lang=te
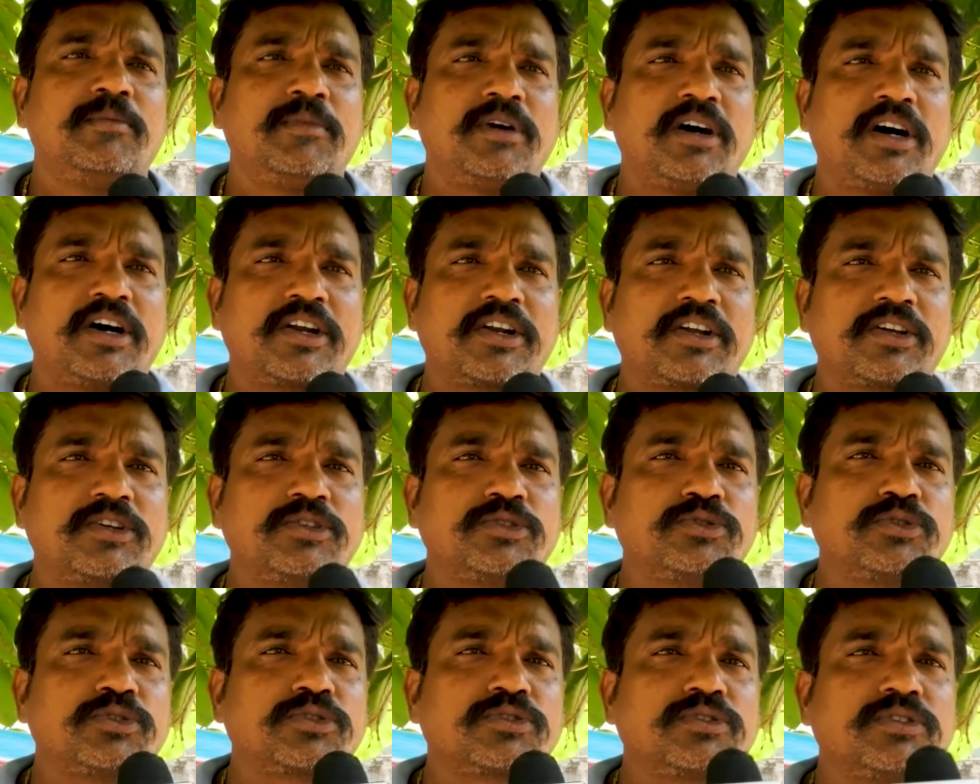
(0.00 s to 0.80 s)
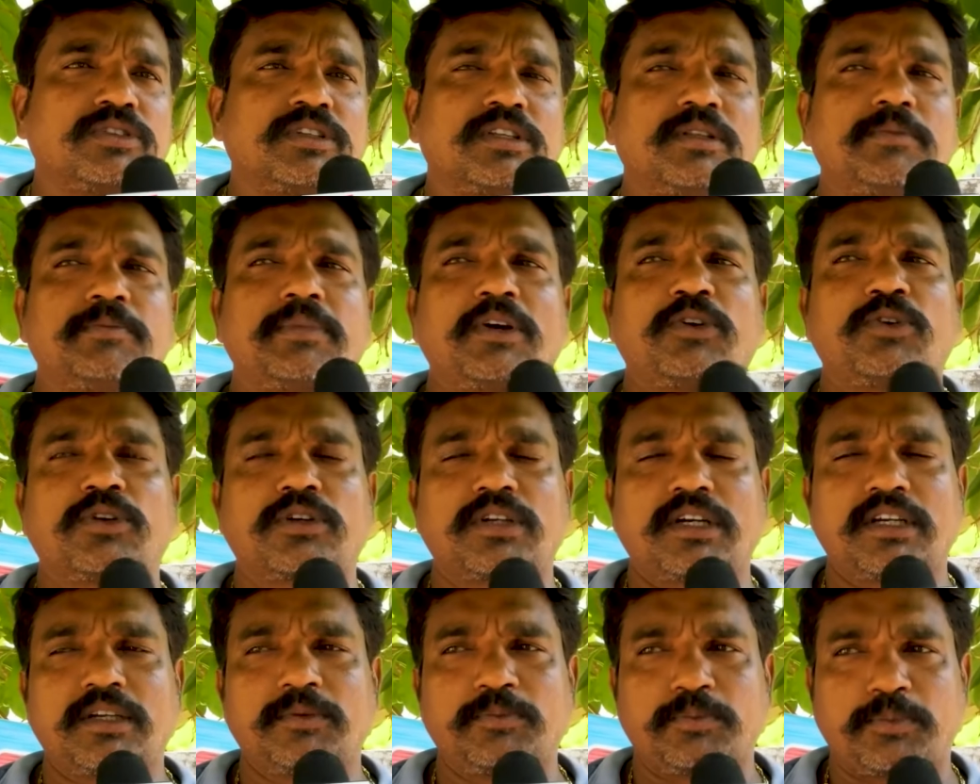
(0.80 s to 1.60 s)
మా ఆరోగ్యం చూసుకుంది
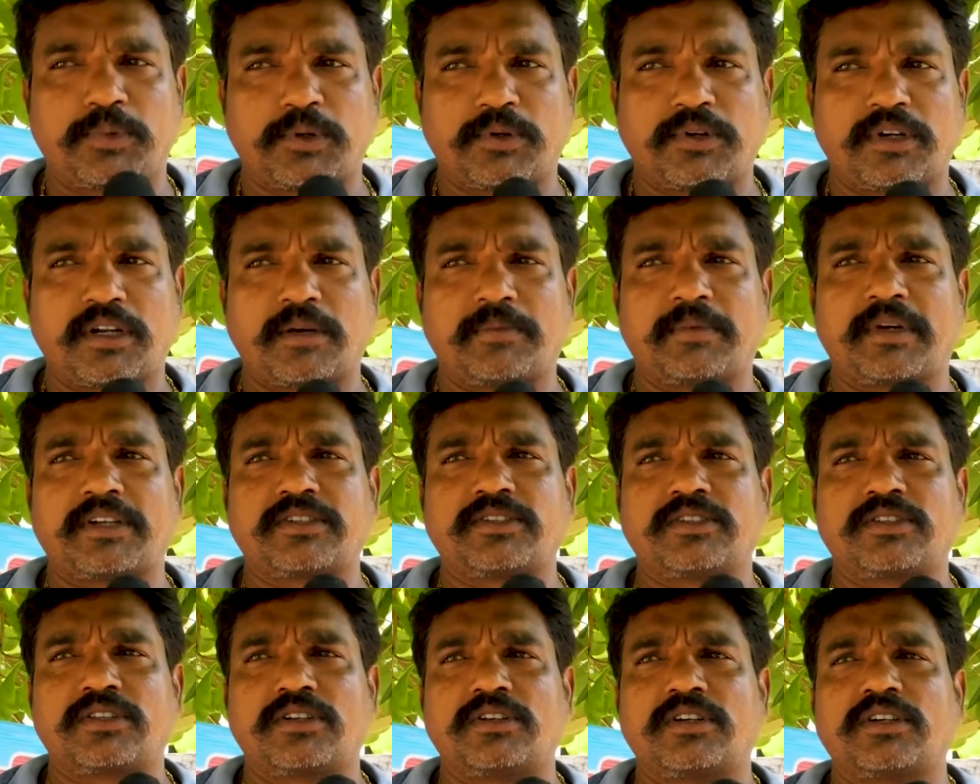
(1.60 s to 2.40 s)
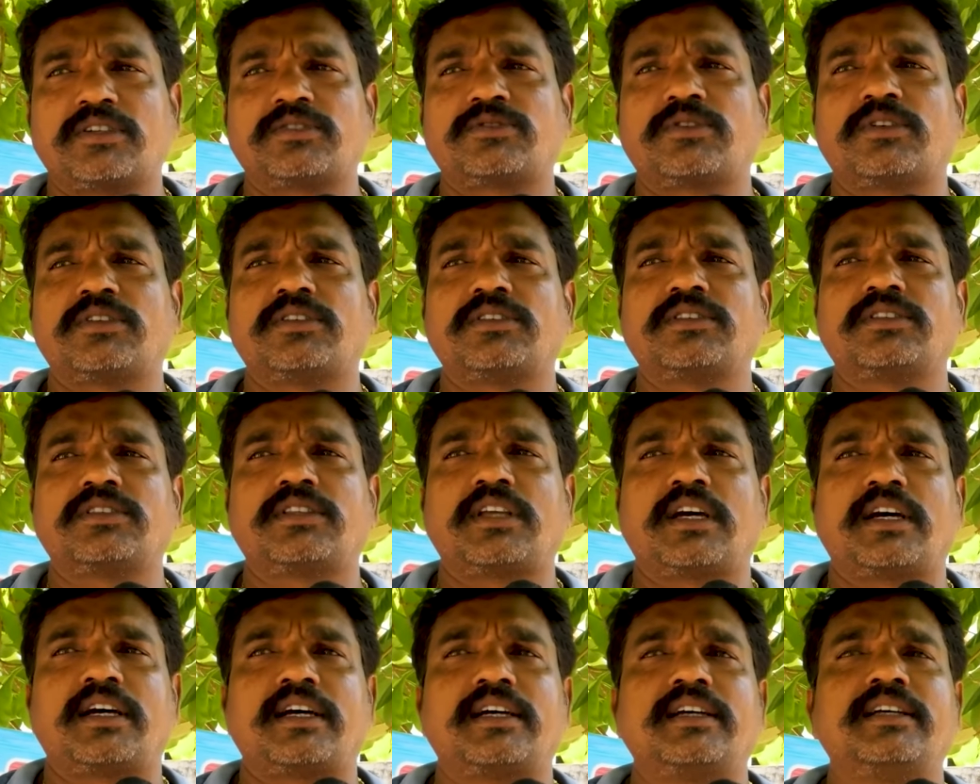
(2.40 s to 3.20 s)
ఒక ఇప్పుడున్న పరిస్థితిలో
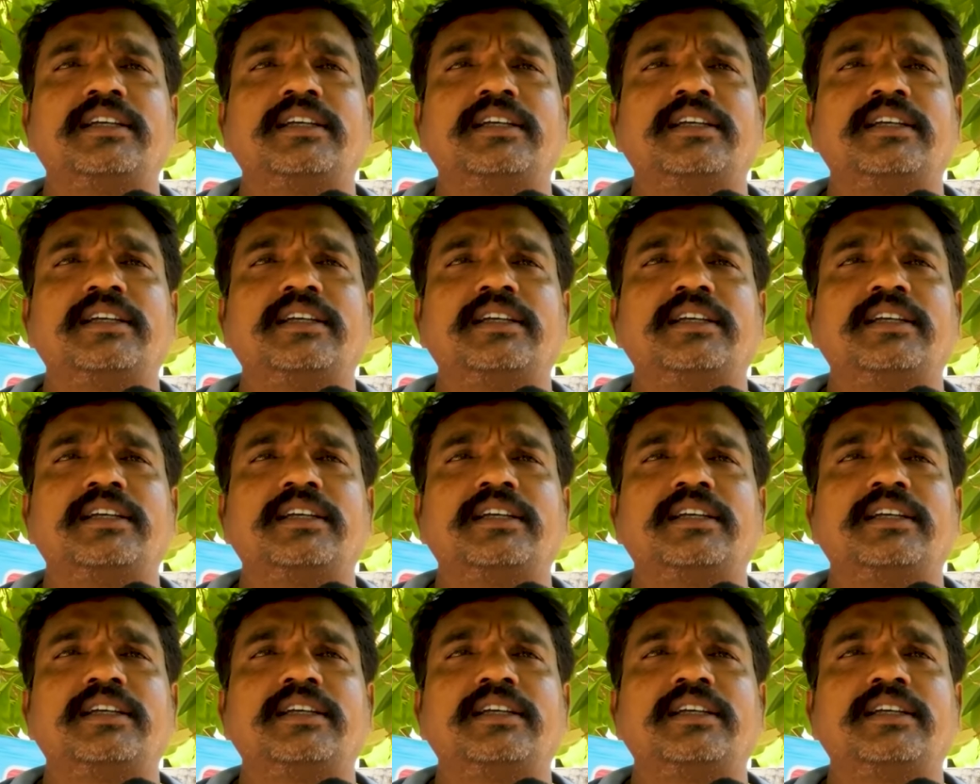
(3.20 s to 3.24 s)
సొంత